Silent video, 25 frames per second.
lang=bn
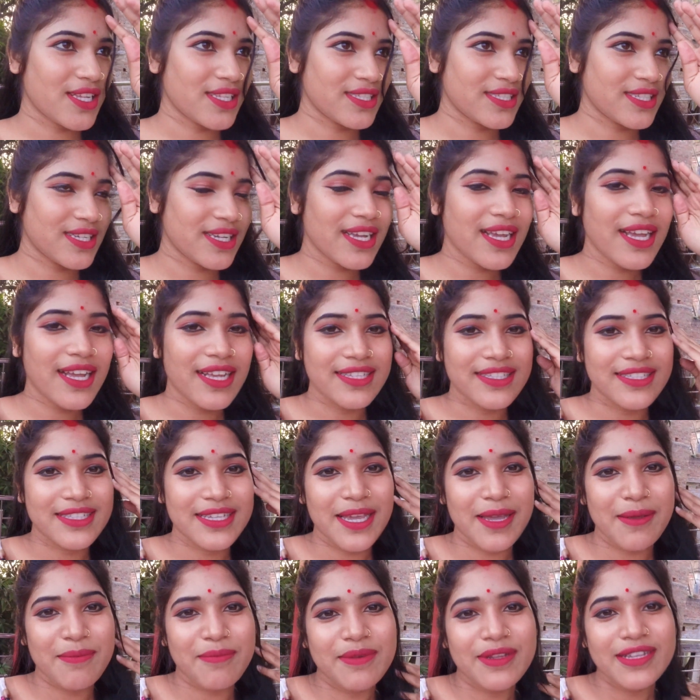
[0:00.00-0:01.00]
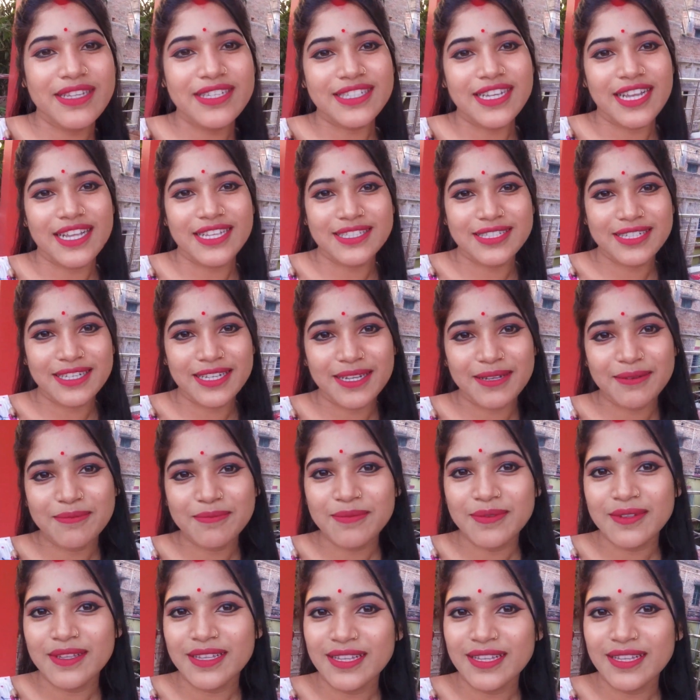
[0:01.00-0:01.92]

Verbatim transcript: আজকে আজকে এমনিই সাজছিলাম